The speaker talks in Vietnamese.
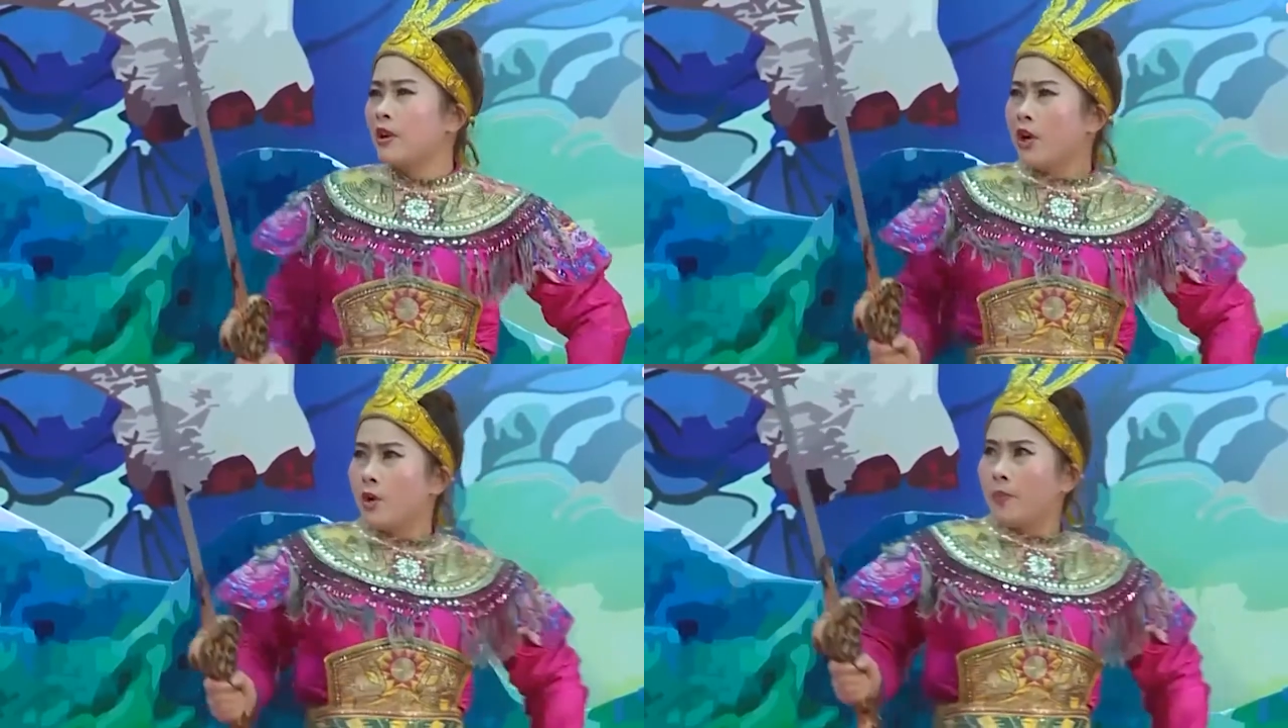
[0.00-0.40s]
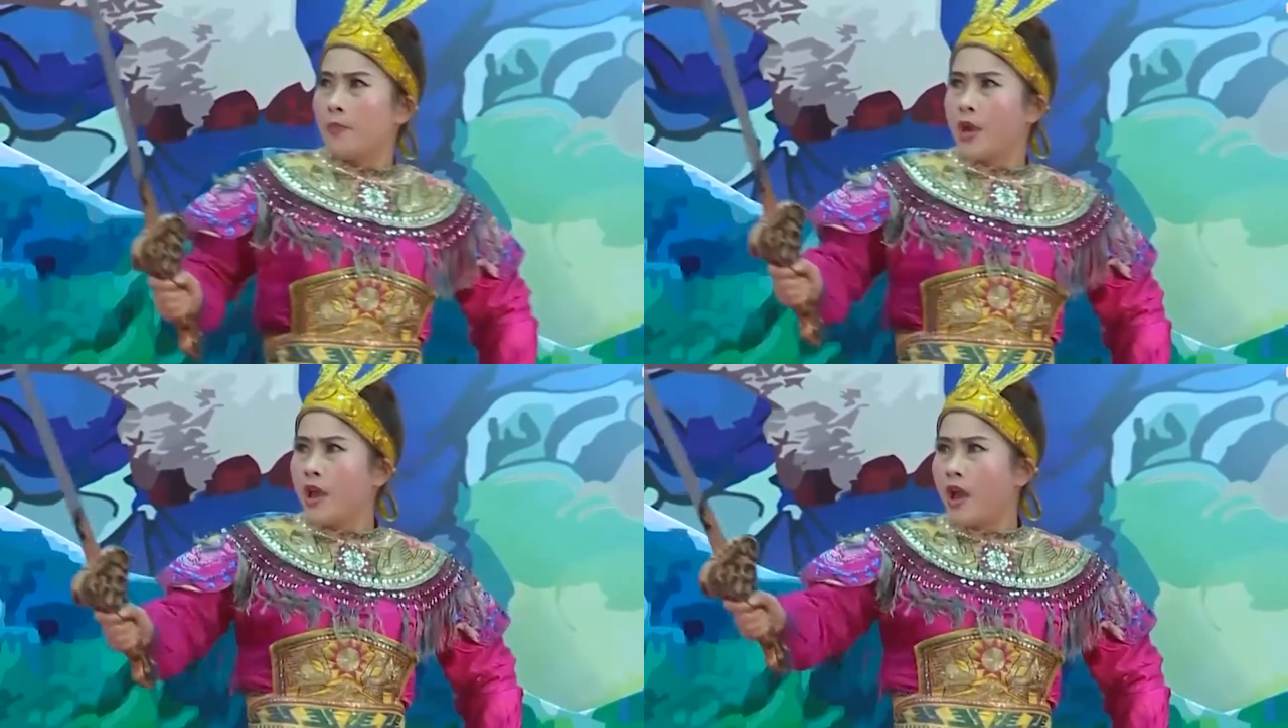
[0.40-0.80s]
Lễ kỷ
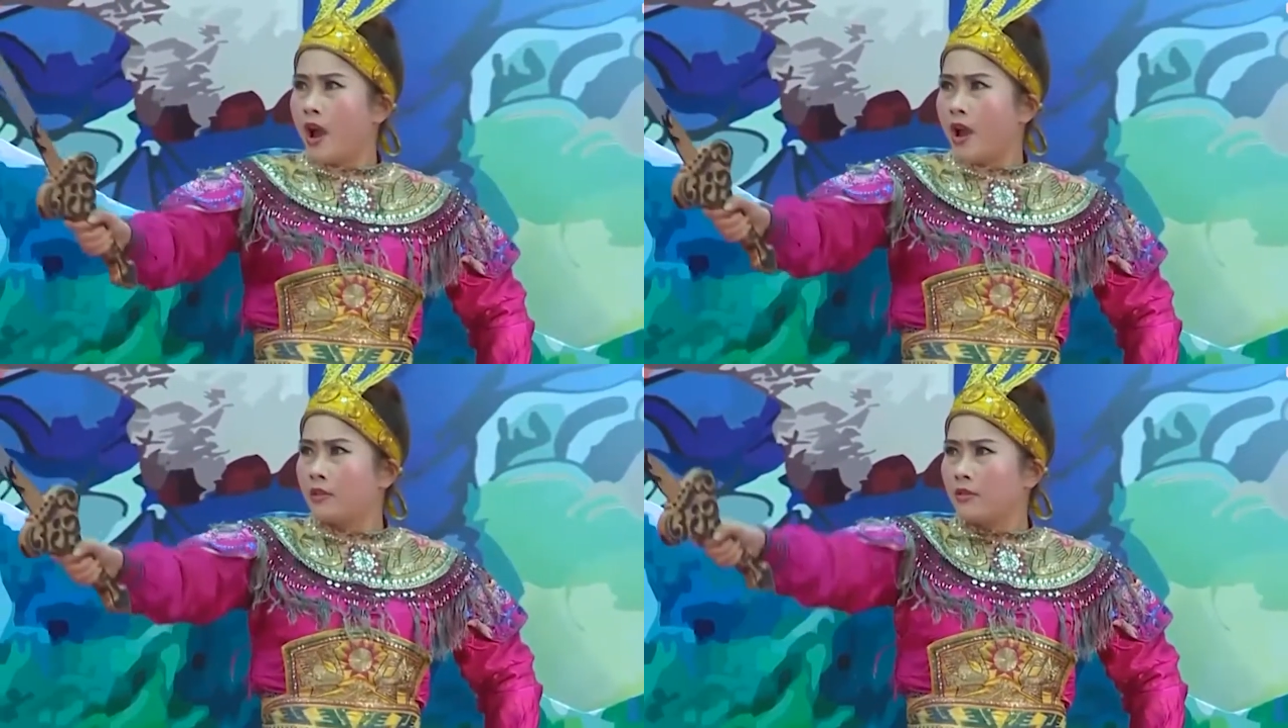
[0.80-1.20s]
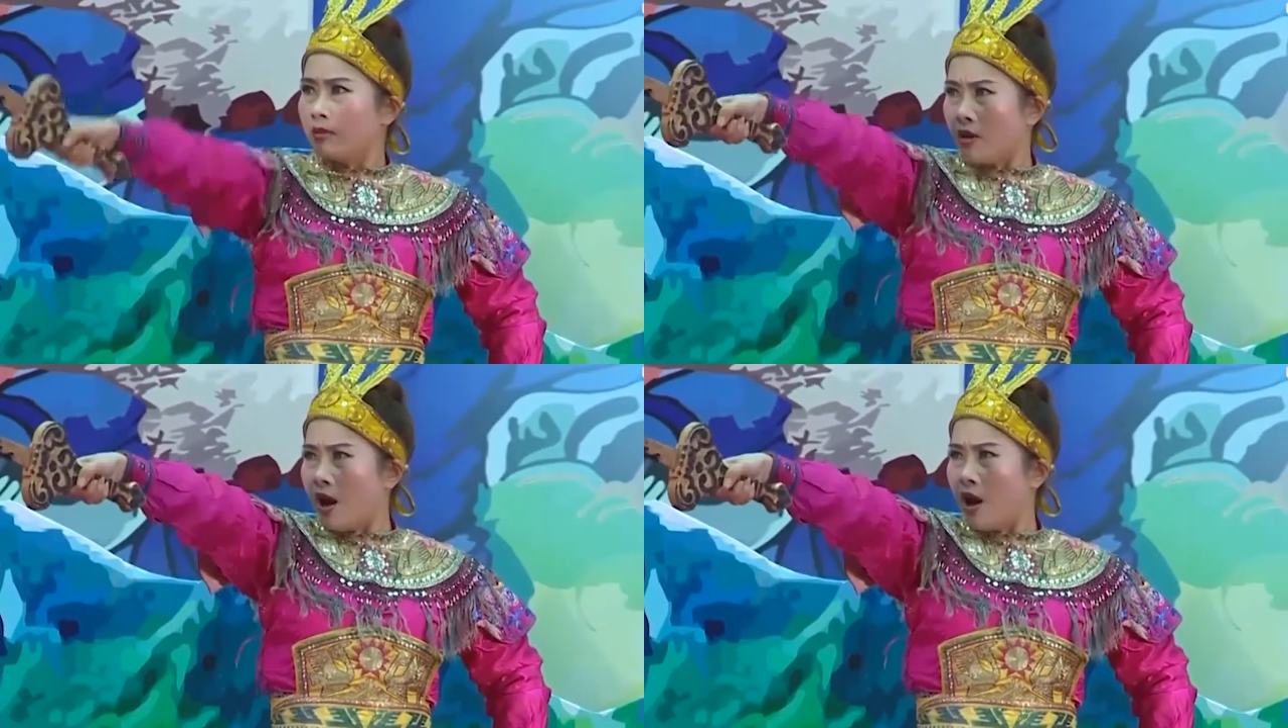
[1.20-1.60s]
niệm
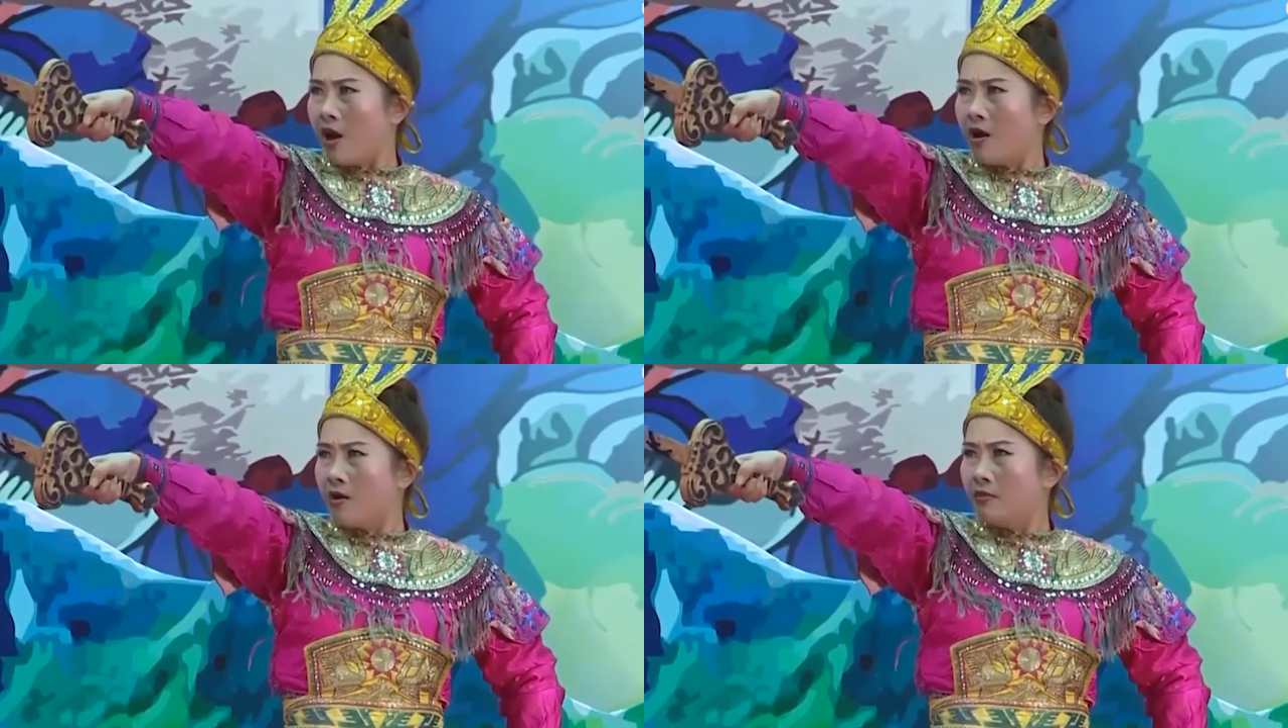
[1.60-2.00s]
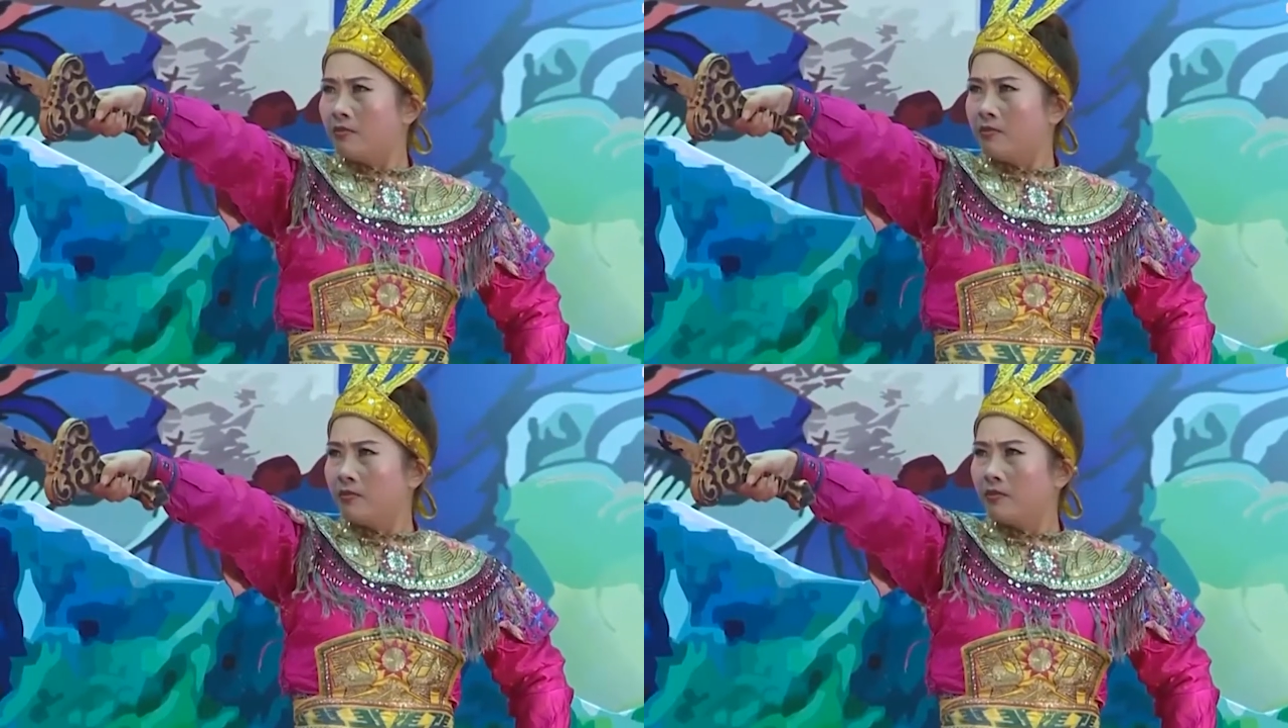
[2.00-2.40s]
1770
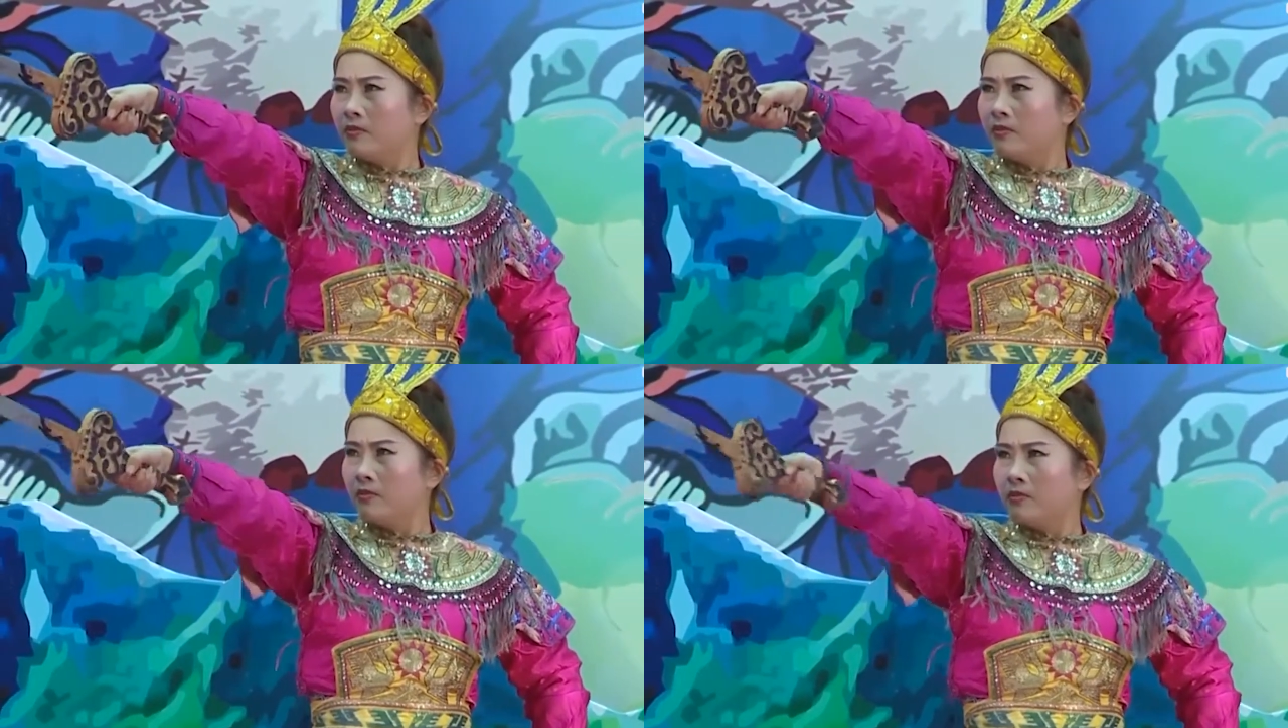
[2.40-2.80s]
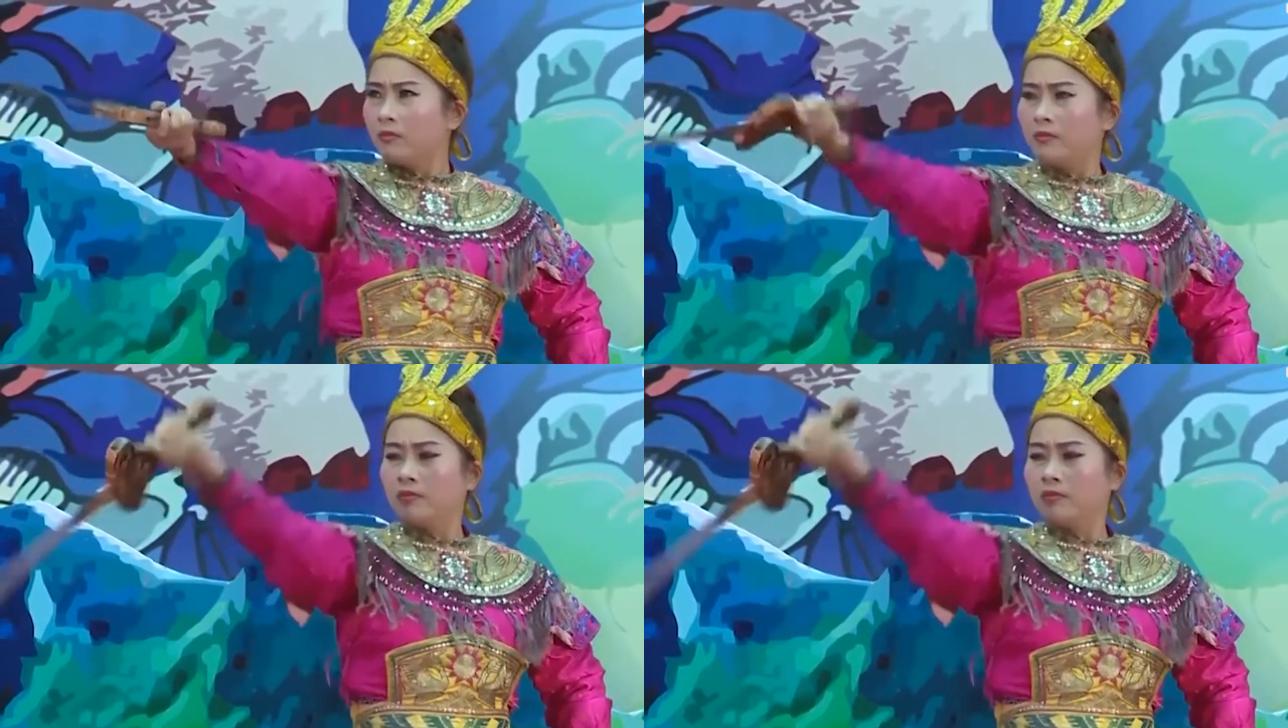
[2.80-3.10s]
năm ngày mất anh hùng dân